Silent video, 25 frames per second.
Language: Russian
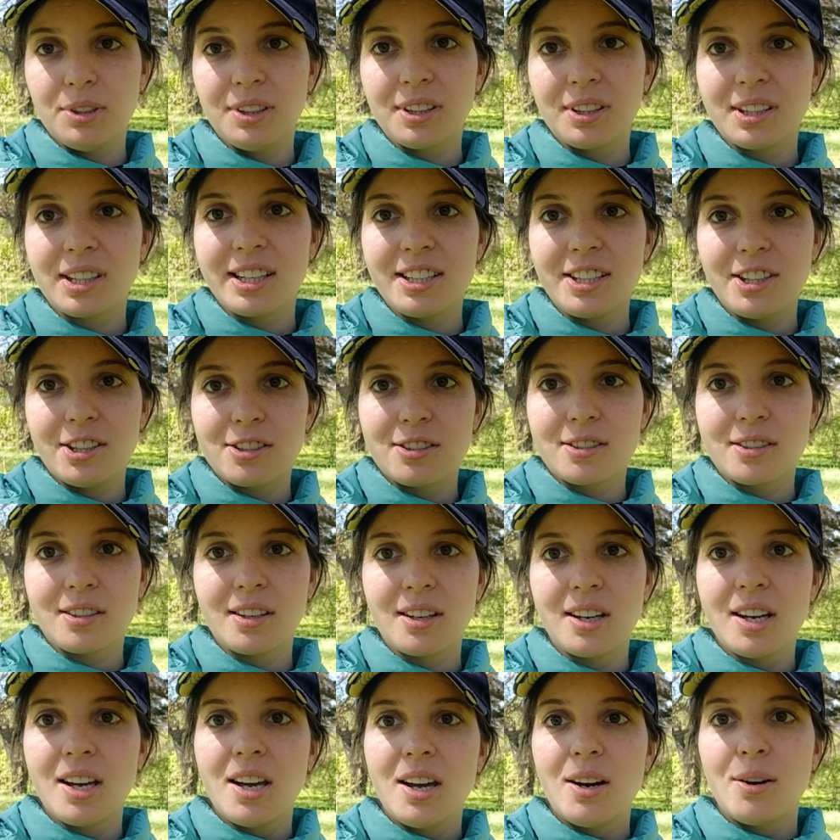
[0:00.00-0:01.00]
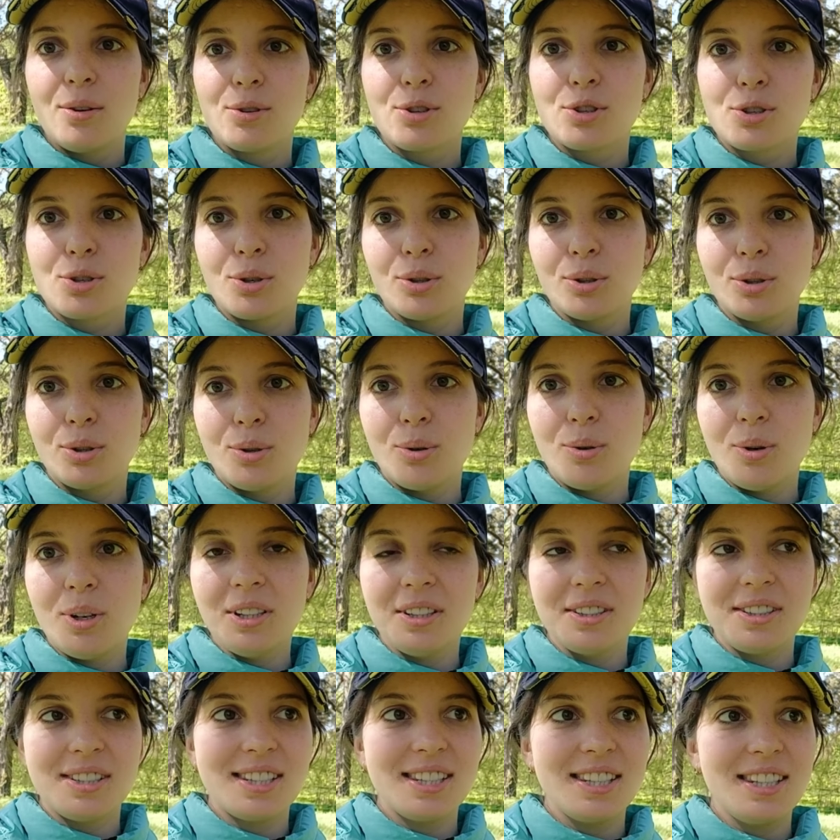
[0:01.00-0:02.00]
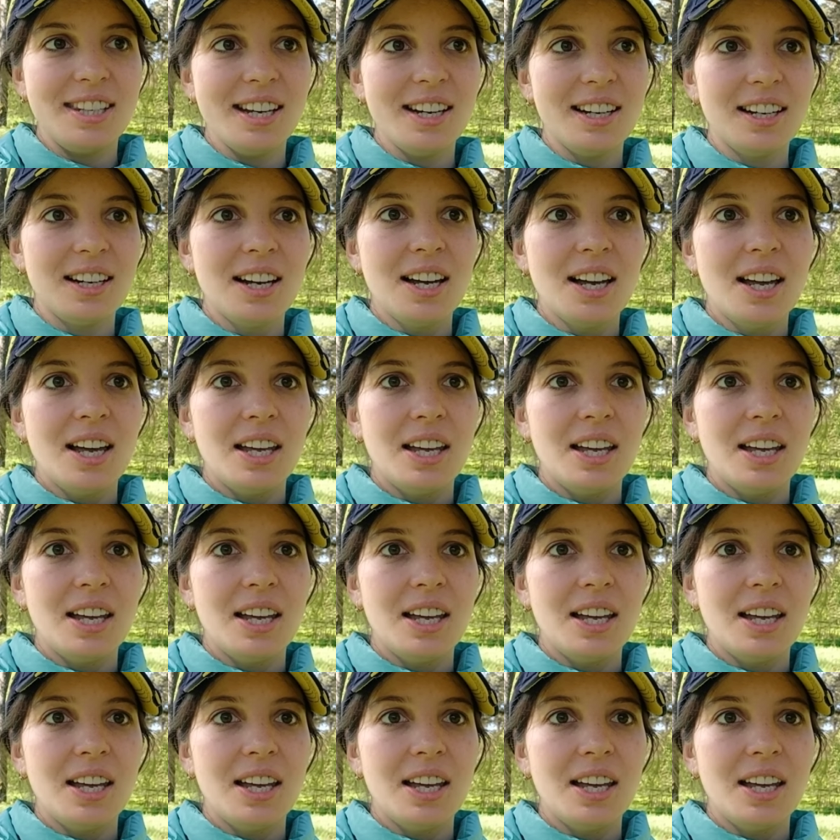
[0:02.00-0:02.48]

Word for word: наконец-то ушел холод, снег.